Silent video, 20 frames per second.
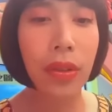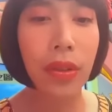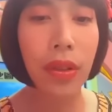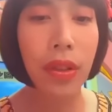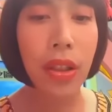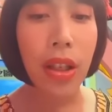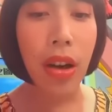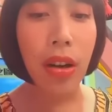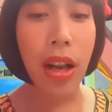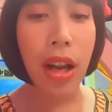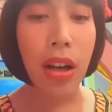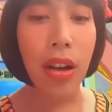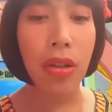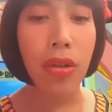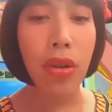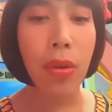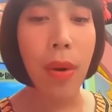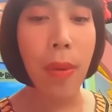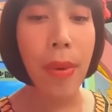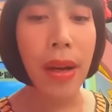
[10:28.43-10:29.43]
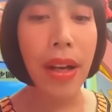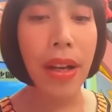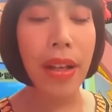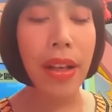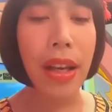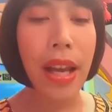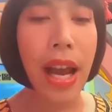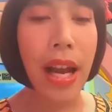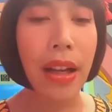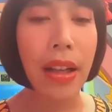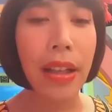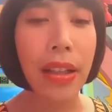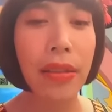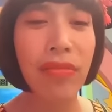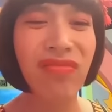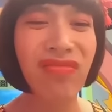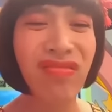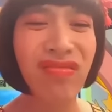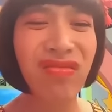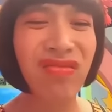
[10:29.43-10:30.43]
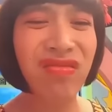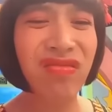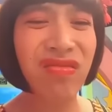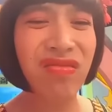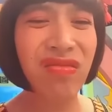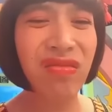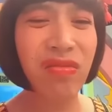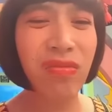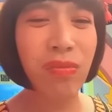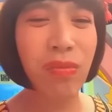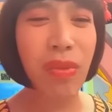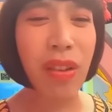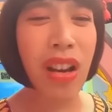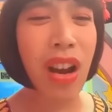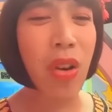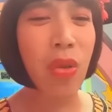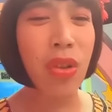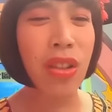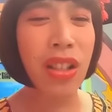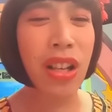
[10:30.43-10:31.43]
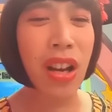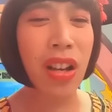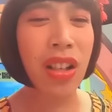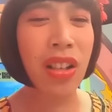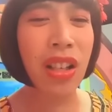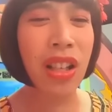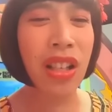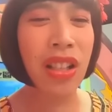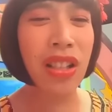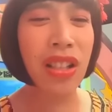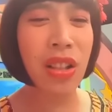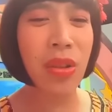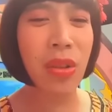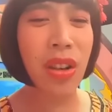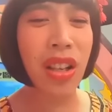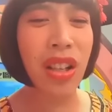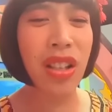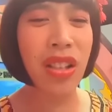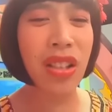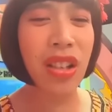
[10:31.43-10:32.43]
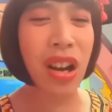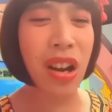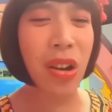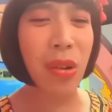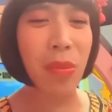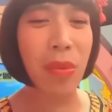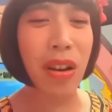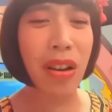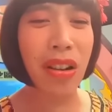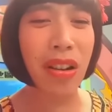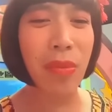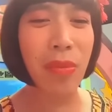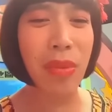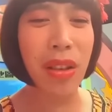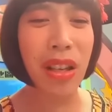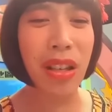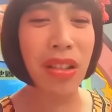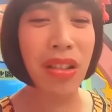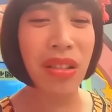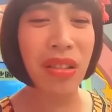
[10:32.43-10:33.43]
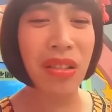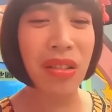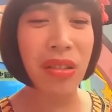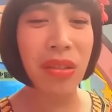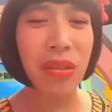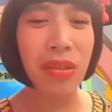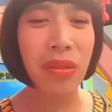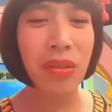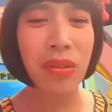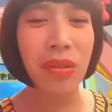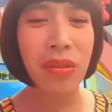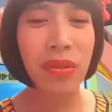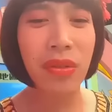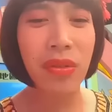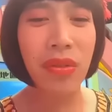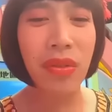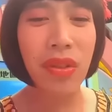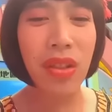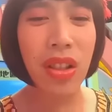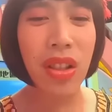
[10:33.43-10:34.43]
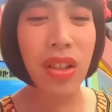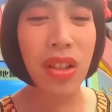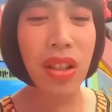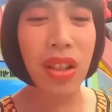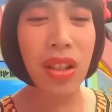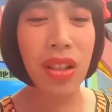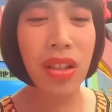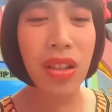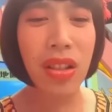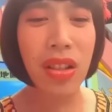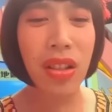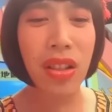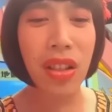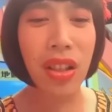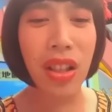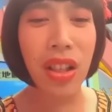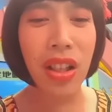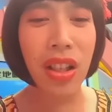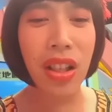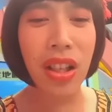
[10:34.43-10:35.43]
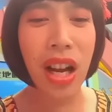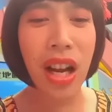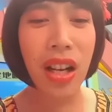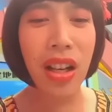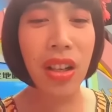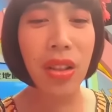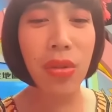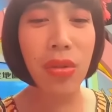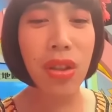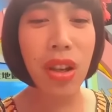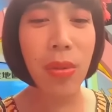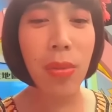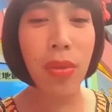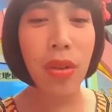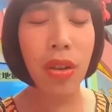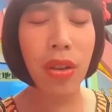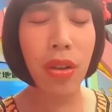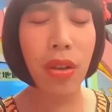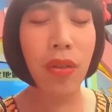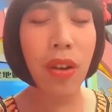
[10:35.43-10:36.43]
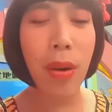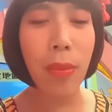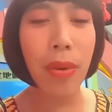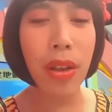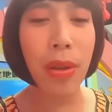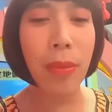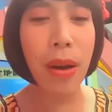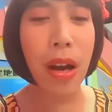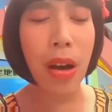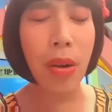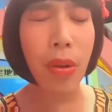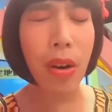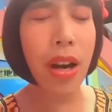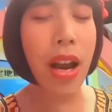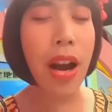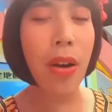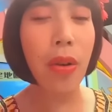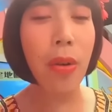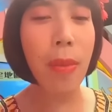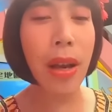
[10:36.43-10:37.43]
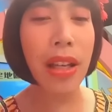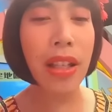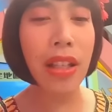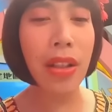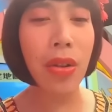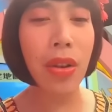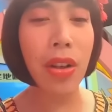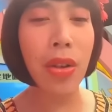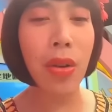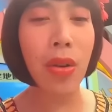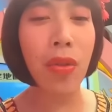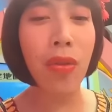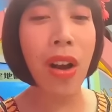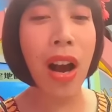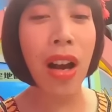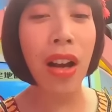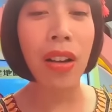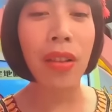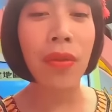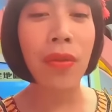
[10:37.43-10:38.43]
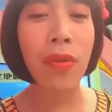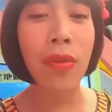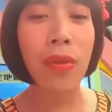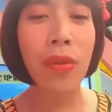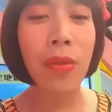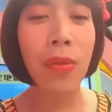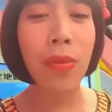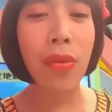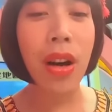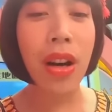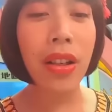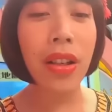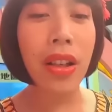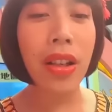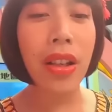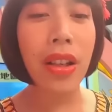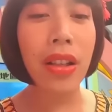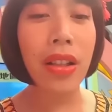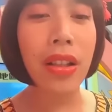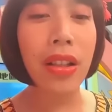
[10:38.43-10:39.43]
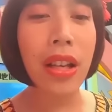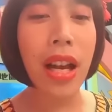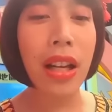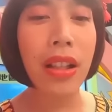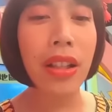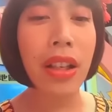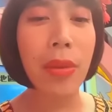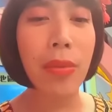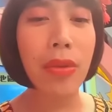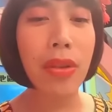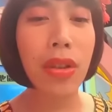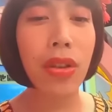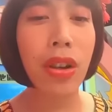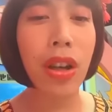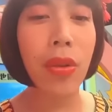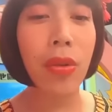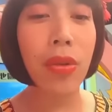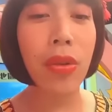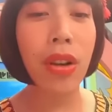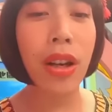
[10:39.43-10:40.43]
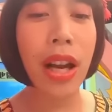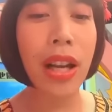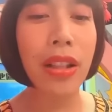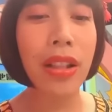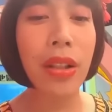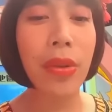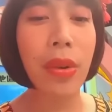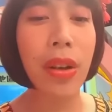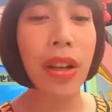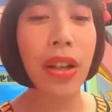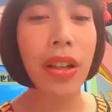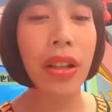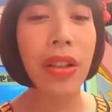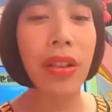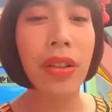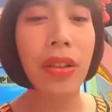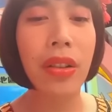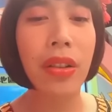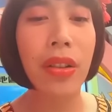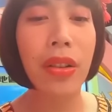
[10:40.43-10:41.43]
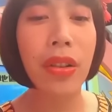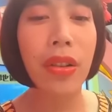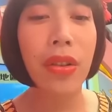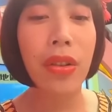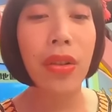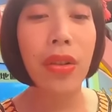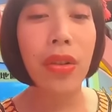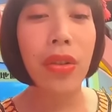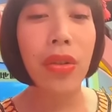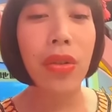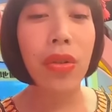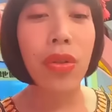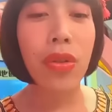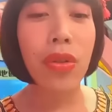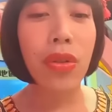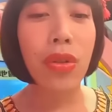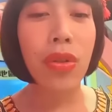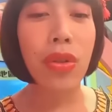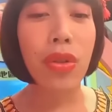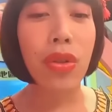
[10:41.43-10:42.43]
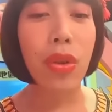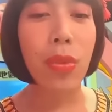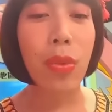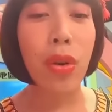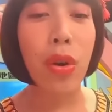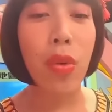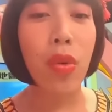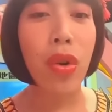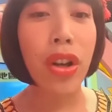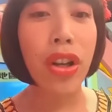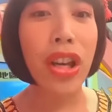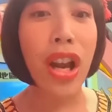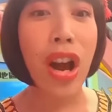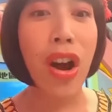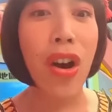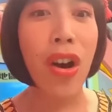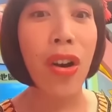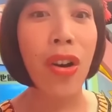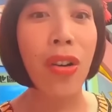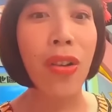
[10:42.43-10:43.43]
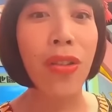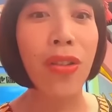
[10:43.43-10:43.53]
小浪老师，我旁边跟了两个，嗯，不要，我只要跟政伟哥就好，不要跟别人。真真，你跟康哥录节目会偷放屁吗？会啊，我每一集都会偷放，不然等等下节目之后可以问问看政伟哥有没有闻到